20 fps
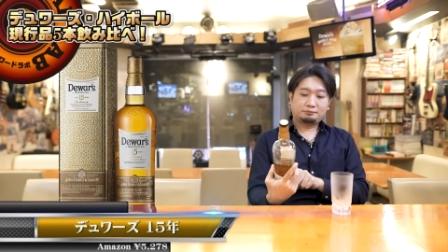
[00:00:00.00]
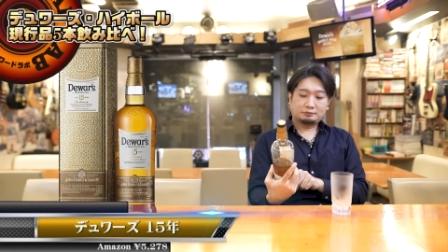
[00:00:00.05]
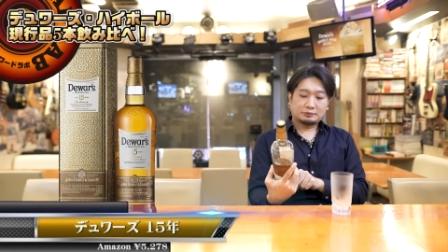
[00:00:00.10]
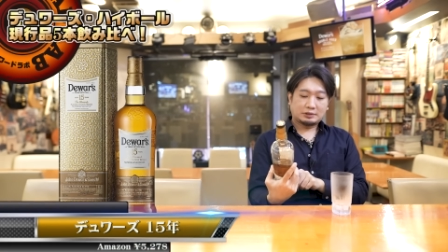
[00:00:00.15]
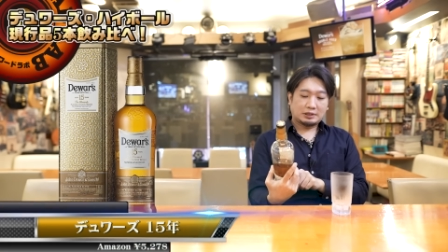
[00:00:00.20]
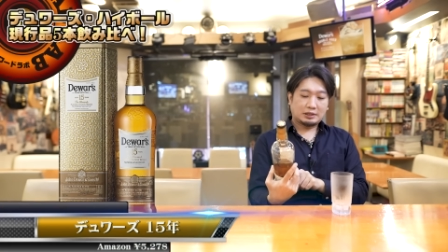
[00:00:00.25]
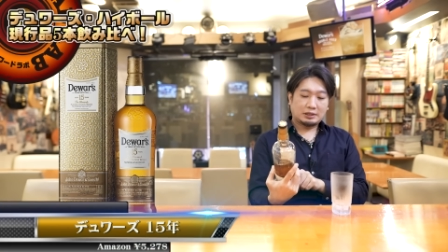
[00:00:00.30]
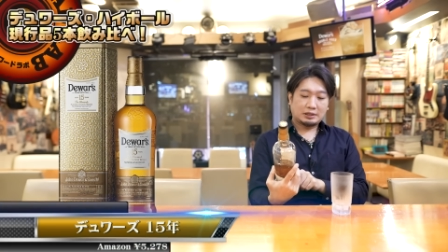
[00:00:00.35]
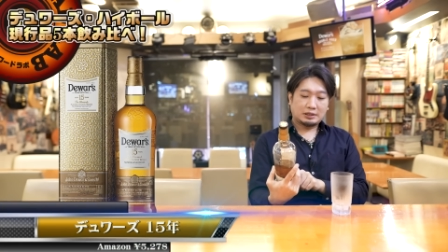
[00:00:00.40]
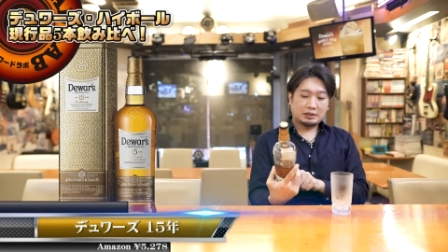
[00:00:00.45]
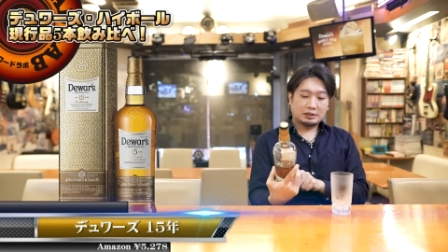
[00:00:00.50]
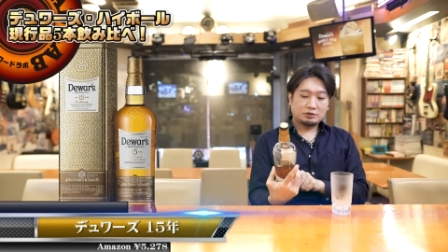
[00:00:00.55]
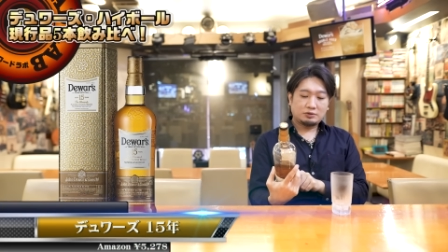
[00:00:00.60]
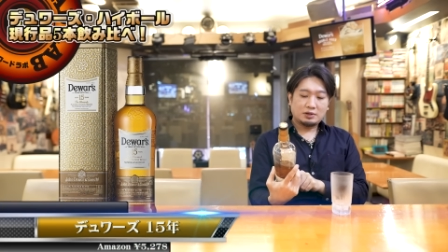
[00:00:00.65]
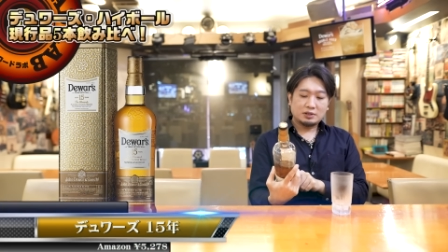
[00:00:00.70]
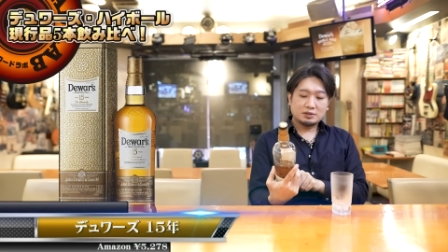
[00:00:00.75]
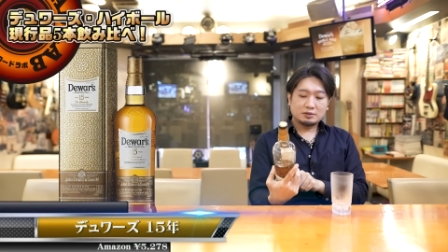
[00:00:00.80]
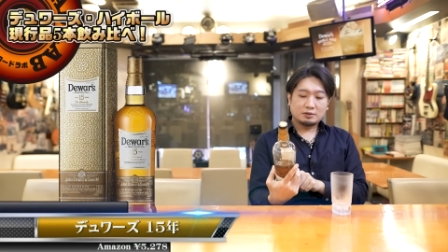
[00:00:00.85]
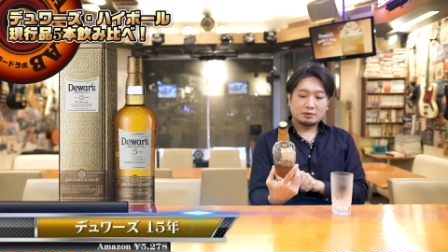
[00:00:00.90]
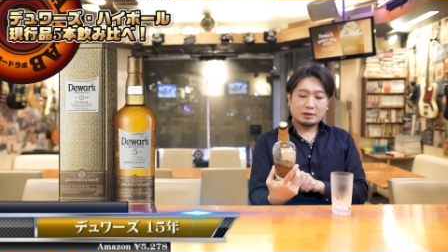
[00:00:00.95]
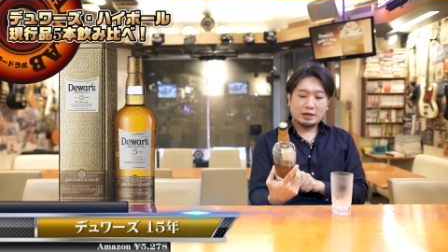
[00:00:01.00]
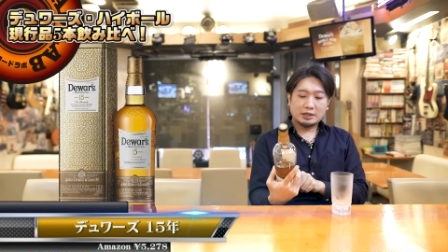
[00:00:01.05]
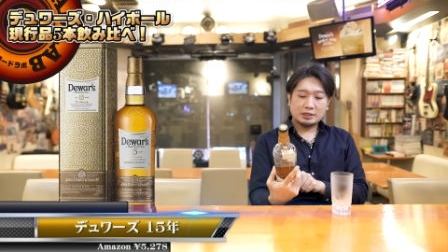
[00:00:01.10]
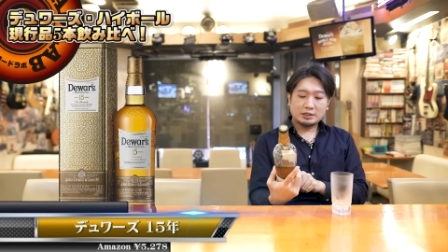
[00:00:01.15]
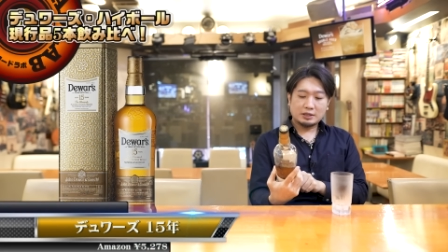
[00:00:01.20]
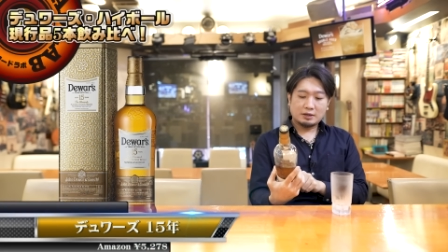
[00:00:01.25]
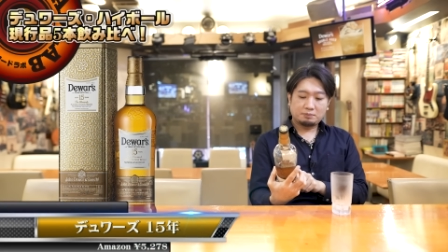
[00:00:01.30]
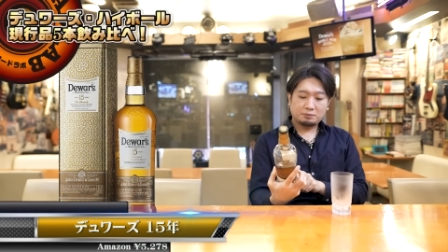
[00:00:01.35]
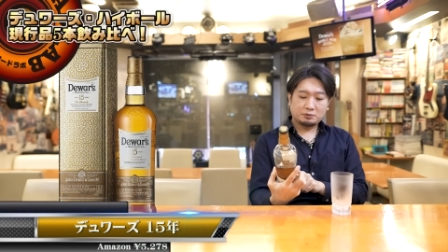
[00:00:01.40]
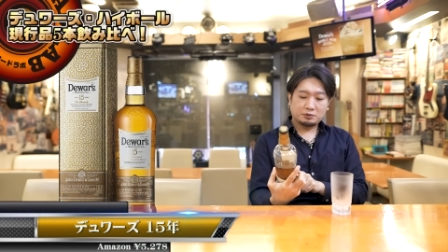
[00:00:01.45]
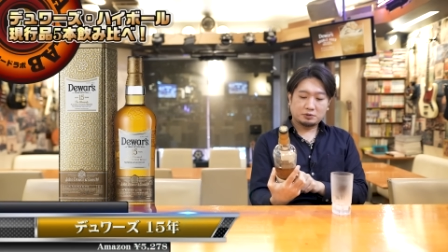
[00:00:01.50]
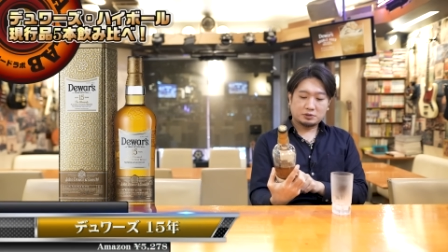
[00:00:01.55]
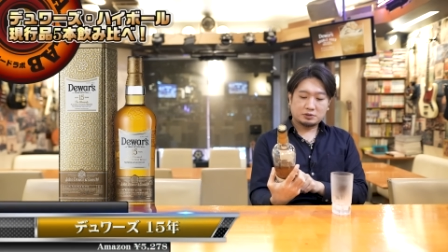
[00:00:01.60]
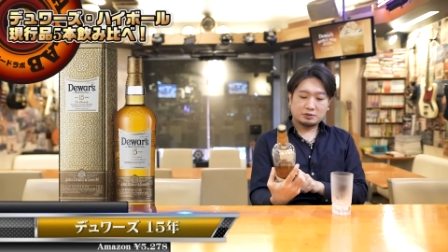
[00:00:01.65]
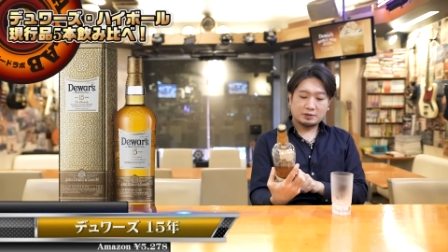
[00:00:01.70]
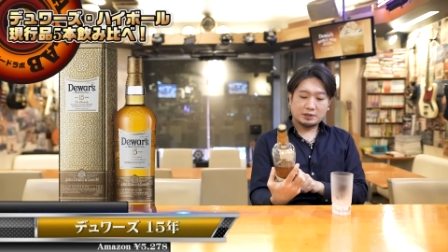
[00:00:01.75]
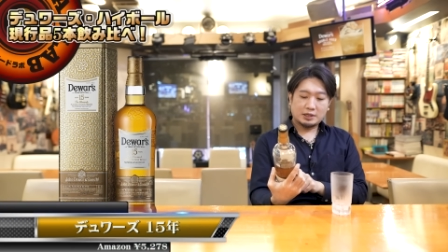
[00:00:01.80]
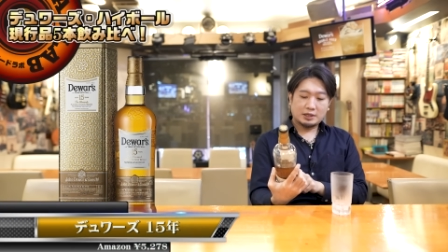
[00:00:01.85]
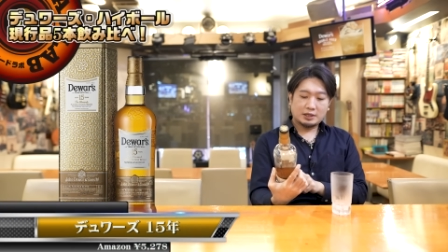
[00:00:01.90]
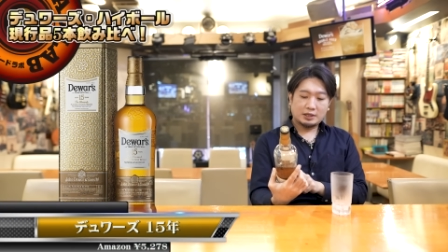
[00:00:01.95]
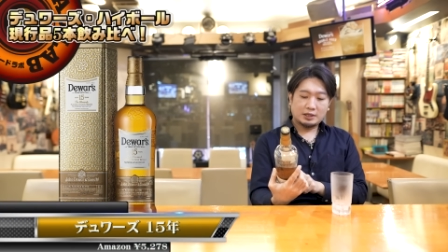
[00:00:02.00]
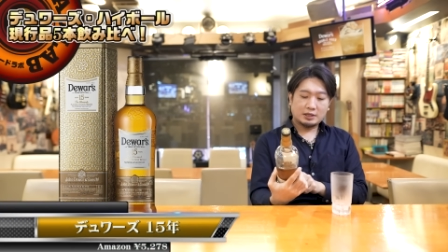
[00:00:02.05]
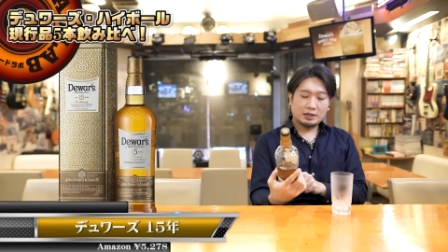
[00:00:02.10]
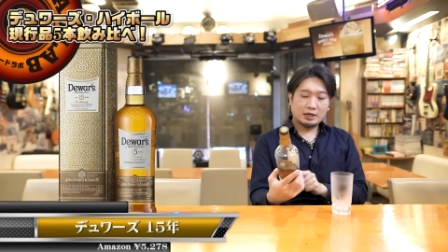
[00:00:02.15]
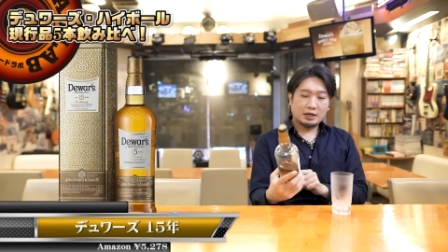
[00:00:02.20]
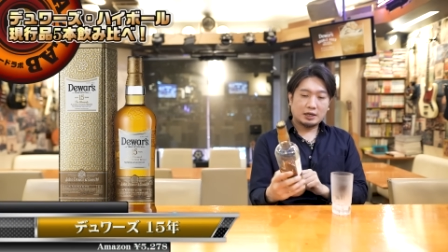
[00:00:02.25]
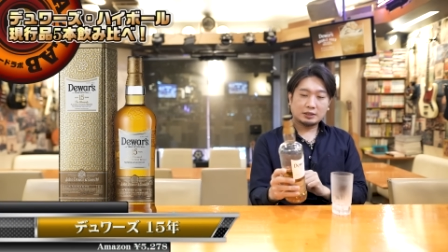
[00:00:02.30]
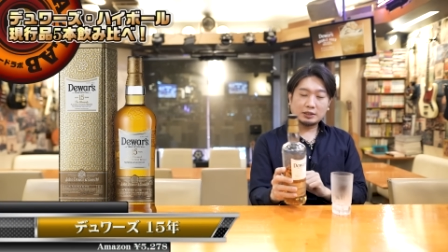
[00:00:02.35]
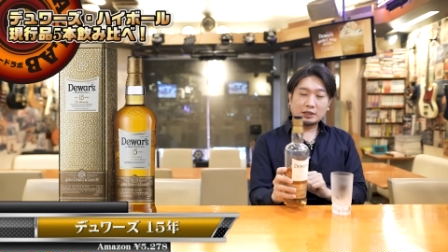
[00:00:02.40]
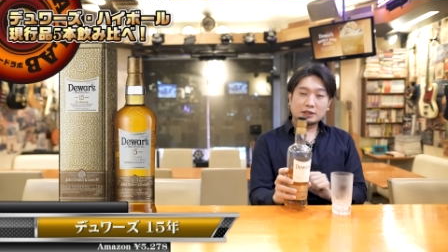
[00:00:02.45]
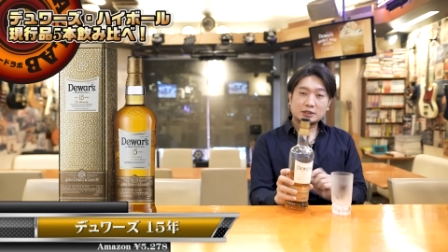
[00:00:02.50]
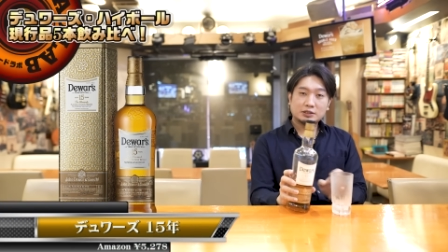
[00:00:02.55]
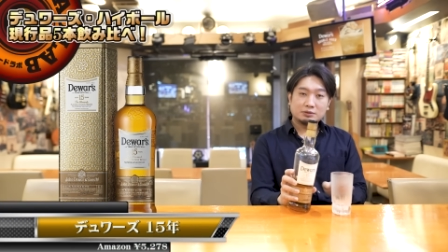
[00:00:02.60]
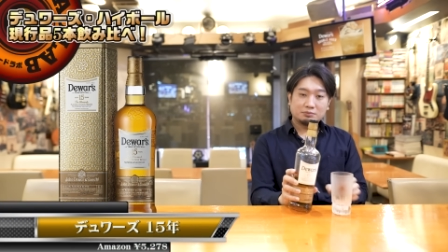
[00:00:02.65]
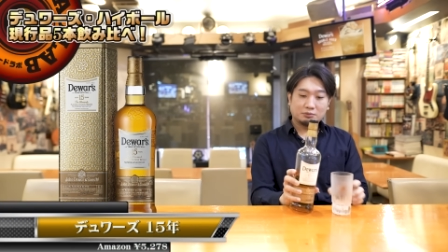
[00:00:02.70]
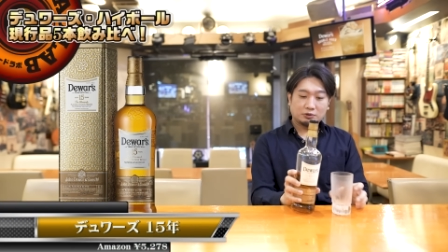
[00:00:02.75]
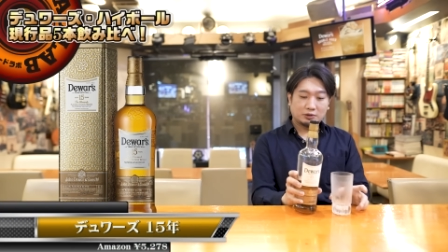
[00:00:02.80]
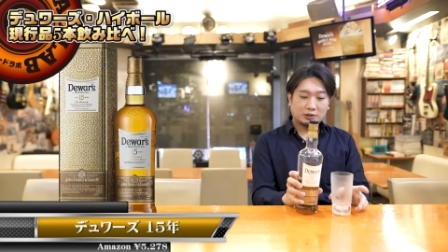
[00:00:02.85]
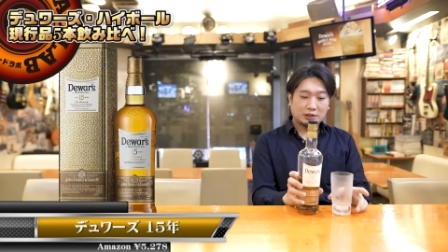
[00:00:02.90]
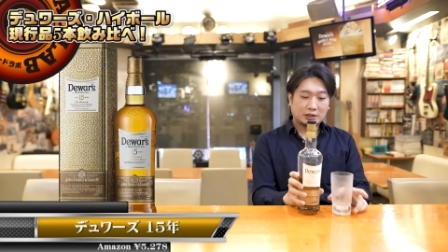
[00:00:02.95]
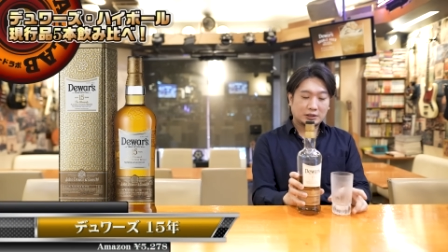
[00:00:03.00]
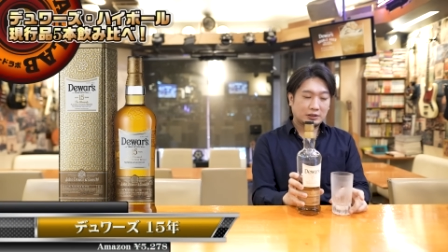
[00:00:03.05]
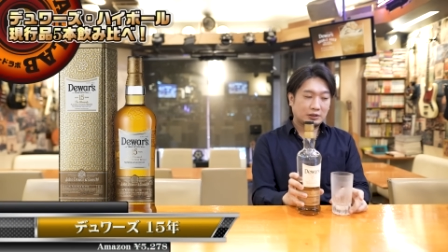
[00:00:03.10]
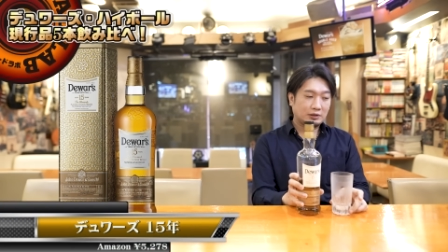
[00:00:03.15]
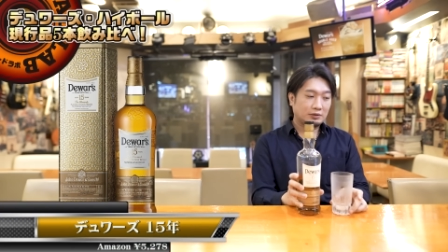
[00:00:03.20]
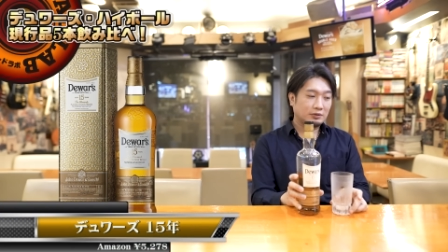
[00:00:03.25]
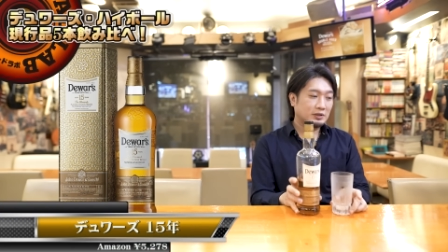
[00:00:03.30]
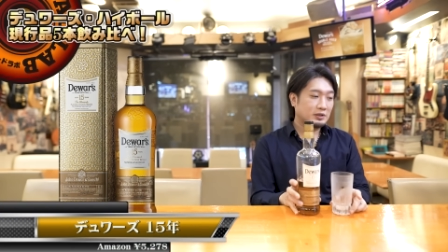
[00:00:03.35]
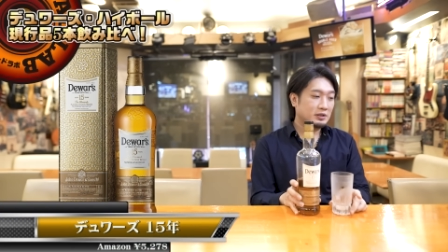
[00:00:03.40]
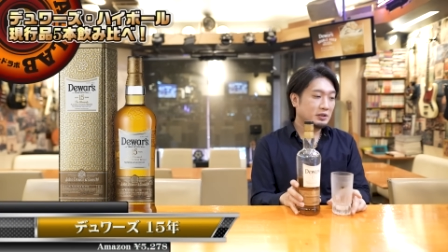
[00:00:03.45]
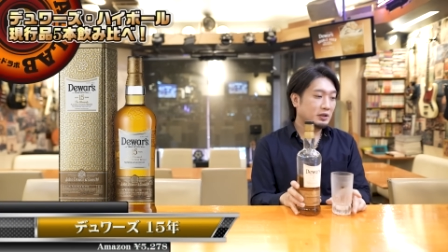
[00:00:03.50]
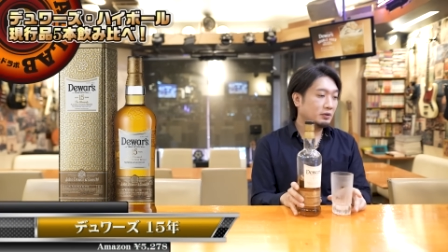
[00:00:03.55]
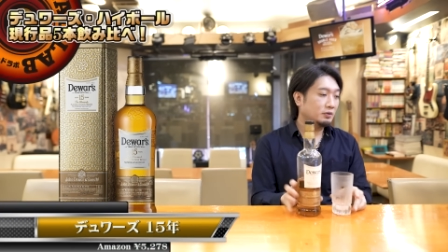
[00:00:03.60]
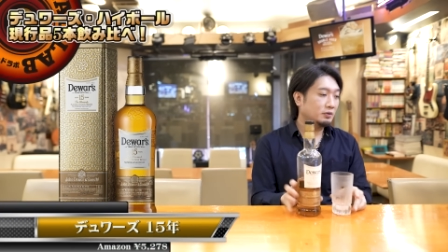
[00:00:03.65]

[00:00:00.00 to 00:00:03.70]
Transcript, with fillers: デュアーズのラインナップとしてはなかなか新しいものになってるんですけ